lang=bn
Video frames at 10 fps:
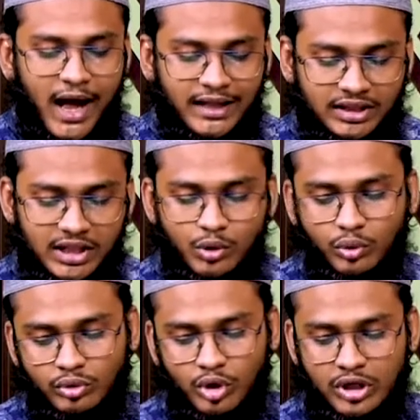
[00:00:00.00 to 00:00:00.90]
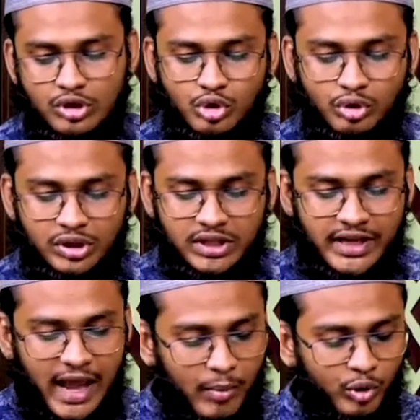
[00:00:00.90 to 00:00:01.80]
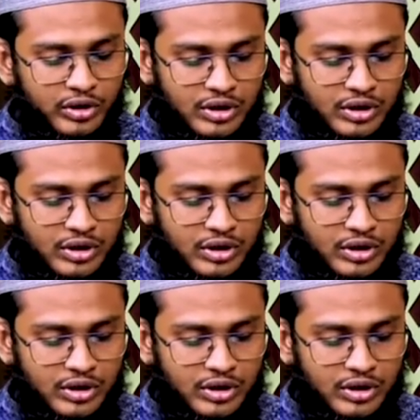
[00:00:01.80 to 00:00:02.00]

আত্মিক উন্নয়নের জন্য তিনি এমন